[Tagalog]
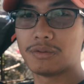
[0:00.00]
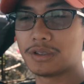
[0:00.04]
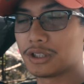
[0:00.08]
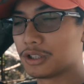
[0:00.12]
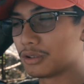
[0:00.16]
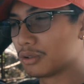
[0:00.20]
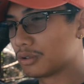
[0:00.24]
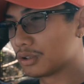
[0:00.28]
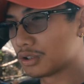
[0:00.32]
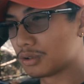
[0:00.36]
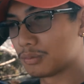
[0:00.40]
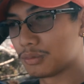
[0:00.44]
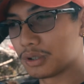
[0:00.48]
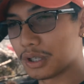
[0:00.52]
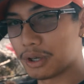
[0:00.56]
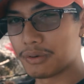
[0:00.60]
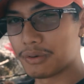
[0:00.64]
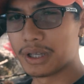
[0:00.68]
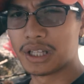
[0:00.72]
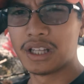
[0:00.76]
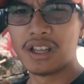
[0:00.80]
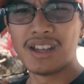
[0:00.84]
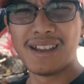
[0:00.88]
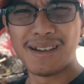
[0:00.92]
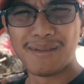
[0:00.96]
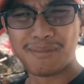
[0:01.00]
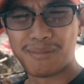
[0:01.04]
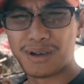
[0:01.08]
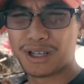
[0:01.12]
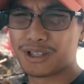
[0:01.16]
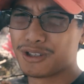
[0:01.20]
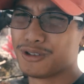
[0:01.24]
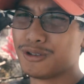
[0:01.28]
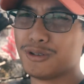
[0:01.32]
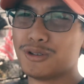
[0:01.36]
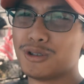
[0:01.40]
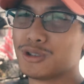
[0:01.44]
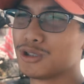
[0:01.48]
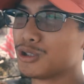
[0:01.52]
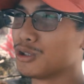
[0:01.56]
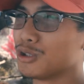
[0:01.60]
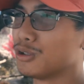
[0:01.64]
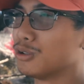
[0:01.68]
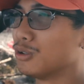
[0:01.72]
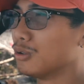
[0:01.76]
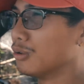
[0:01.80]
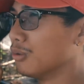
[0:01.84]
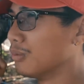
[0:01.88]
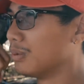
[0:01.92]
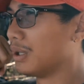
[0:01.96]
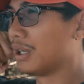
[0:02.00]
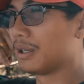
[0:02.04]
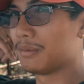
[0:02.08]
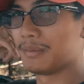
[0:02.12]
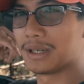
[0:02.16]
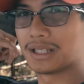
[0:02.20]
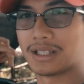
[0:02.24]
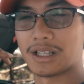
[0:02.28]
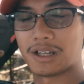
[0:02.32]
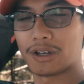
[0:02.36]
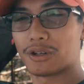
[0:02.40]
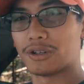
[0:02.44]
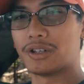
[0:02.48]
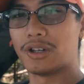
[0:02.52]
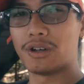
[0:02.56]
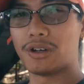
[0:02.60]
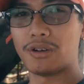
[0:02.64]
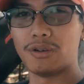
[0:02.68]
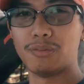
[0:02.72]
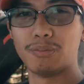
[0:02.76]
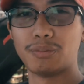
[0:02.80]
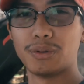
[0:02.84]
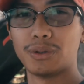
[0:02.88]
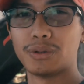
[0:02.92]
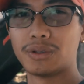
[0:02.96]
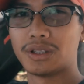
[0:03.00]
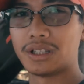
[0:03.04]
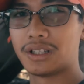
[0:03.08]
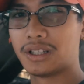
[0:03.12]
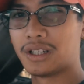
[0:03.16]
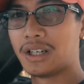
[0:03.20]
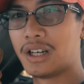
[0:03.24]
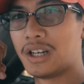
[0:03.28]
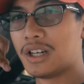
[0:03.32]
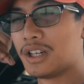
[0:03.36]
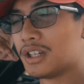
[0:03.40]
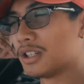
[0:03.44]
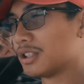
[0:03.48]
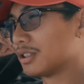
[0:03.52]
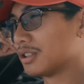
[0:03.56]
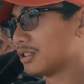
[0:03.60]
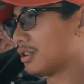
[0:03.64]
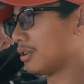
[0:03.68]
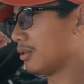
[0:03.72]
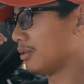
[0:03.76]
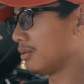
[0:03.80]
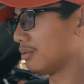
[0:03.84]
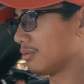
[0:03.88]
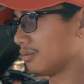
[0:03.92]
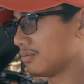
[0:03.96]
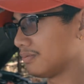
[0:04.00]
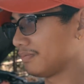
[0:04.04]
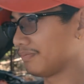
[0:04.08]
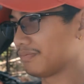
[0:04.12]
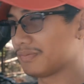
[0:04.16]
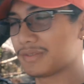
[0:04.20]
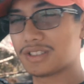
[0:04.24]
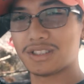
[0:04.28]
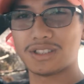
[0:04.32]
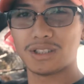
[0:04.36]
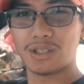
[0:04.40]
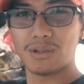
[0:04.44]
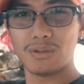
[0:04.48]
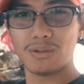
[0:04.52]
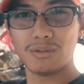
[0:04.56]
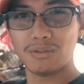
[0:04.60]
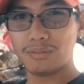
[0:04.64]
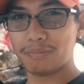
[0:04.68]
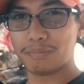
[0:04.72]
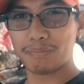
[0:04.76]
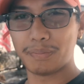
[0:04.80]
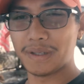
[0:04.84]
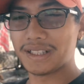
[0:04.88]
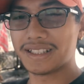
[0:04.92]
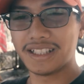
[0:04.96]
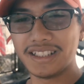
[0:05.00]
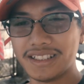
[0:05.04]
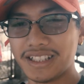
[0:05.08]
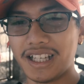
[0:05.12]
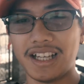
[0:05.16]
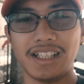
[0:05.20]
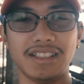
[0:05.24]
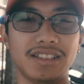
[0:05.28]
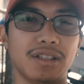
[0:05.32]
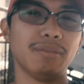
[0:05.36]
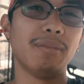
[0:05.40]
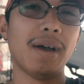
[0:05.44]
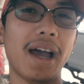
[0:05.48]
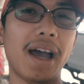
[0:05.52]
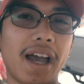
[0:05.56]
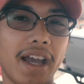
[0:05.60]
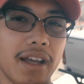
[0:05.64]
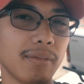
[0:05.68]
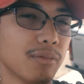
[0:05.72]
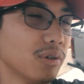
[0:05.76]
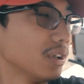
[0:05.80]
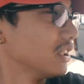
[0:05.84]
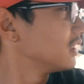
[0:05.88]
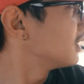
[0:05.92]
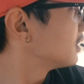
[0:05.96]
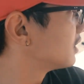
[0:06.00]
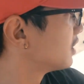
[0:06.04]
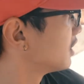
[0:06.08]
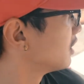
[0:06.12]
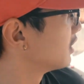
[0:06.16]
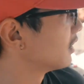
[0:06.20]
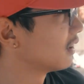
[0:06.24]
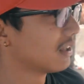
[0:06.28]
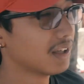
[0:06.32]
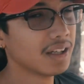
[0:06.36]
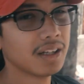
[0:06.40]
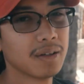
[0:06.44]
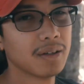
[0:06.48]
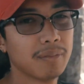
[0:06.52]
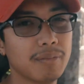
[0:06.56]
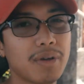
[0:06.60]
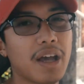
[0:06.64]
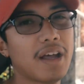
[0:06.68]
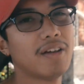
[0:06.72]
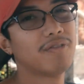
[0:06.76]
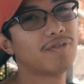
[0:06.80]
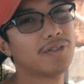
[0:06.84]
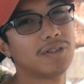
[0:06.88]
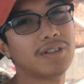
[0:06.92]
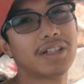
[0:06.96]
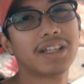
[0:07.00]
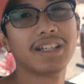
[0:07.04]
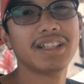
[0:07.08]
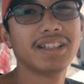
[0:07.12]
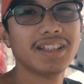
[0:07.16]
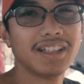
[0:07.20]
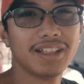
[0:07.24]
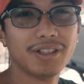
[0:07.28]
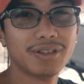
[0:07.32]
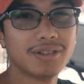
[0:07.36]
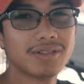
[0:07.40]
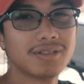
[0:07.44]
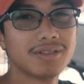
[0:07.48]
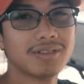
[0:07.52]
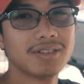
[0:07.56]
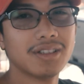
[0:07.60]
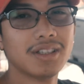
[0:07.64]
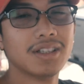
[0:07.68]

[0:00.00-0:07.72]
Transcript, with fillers: na yung gusto mong gawin mag-YouTube, maglaro ng computer. So, so pag nandiyan ka sa bahay mo is be helpful rin di yung